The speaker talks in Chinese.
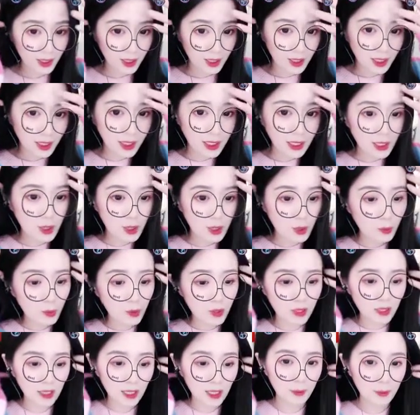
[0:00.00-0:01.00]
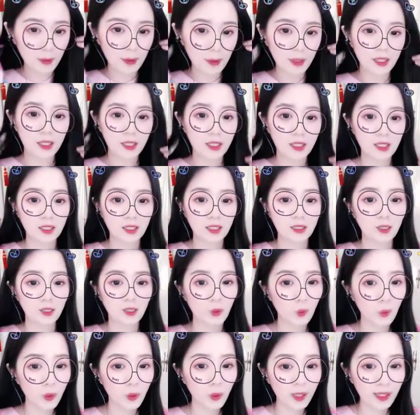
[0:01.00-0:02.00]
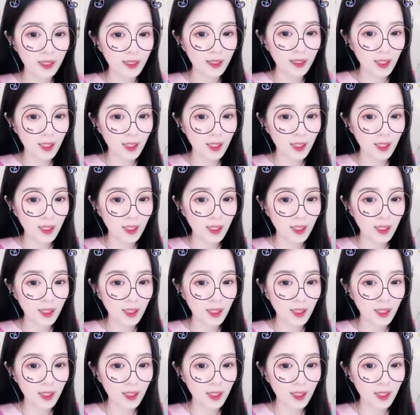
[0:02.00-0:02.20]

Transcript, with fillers: 全部发泄给一个无辜的人，